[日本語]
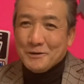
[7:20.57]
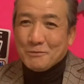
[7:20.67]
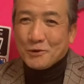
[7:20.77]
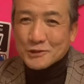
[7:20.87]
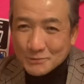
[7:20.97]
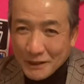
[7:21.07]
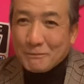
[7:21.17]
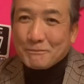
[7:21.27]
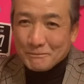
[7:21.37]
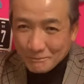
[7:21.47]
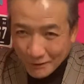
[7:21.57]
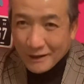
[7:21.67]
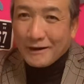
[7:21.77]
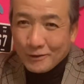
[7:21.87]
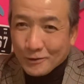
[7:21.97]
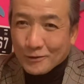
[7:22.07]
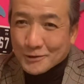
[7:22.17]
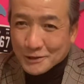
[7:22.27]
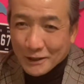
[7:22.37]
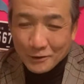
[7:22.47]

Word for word: 文字盤、ばー押して、